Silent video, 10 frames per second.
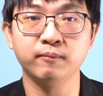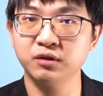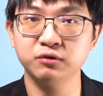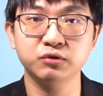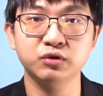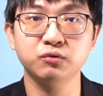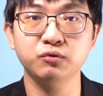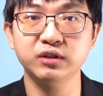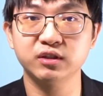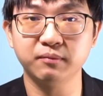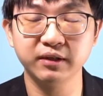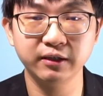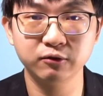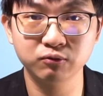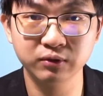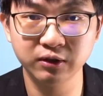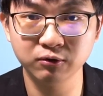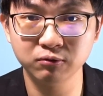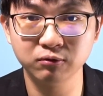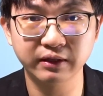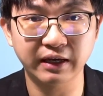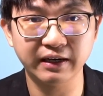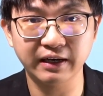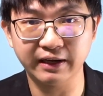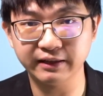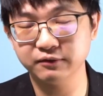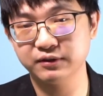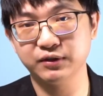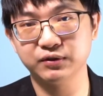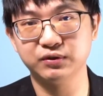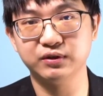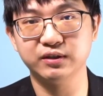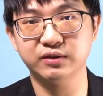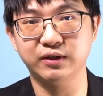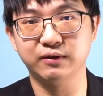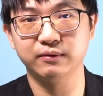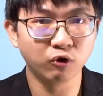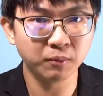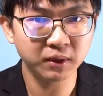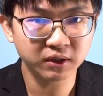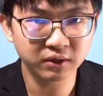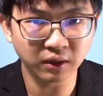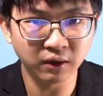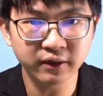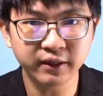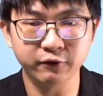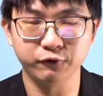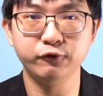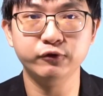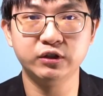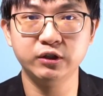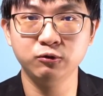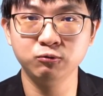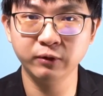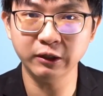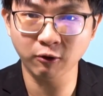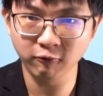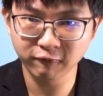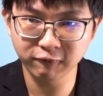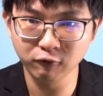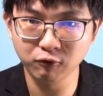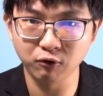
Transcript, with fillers: 这个就是为什么耶稣基督他来到这个世界上，我们得以与基督一同复